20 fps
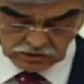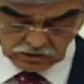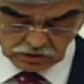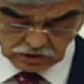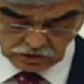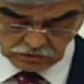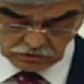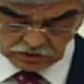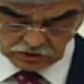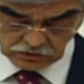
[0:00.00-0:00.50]

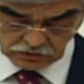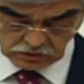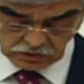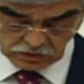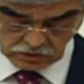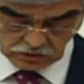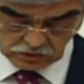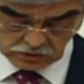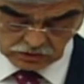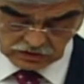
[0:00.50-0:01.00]

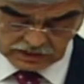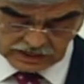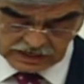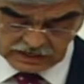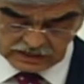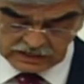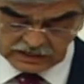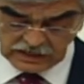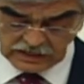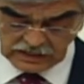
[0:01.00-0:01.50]

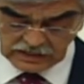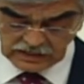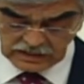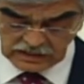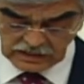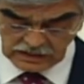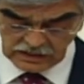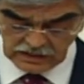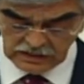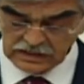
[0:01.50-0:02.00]
durumunda
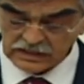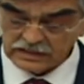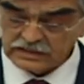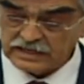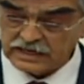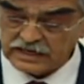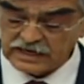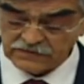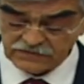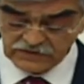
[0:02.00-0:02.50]
ilgili
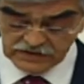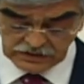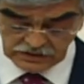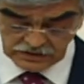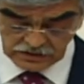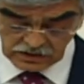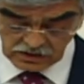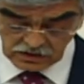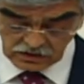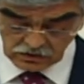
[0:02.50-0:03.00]
tarafın
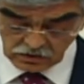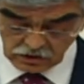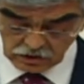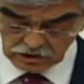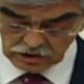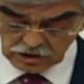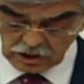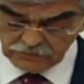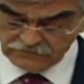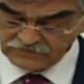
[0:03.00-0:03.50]

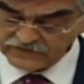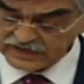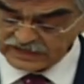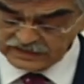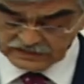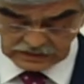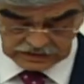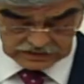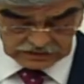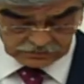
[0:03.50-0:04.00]
COSGAP
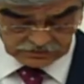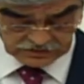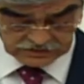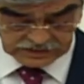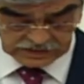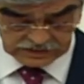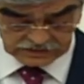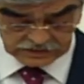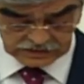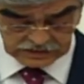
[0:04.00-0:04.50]
veri
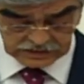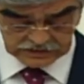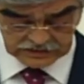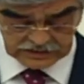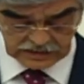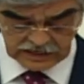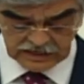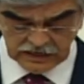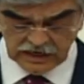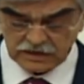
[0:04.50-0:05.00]
tarafından
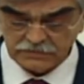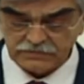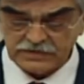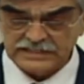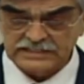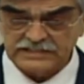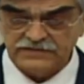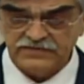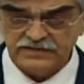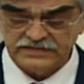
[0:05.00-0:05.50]
derhal
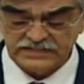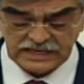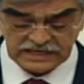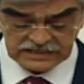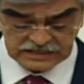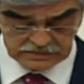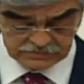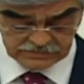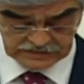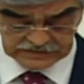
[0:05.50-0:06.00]
pasifize
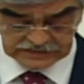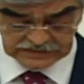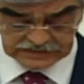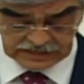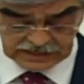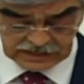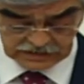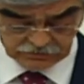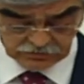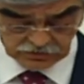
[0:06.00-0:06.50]
edilmesi
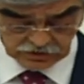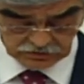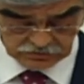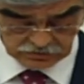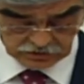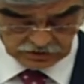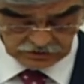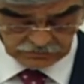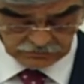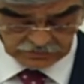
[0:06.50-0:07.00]
gerekmiyor
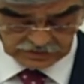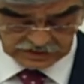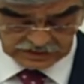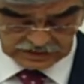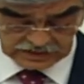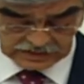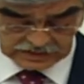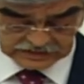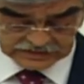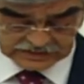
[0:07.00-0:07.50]
mu?
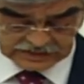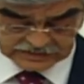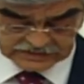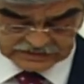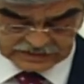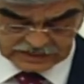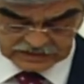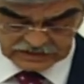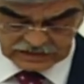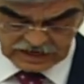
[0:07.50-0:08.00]

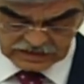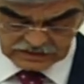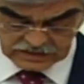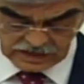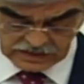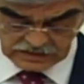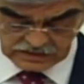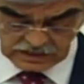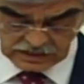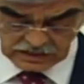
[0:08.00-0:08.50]
Desteklerden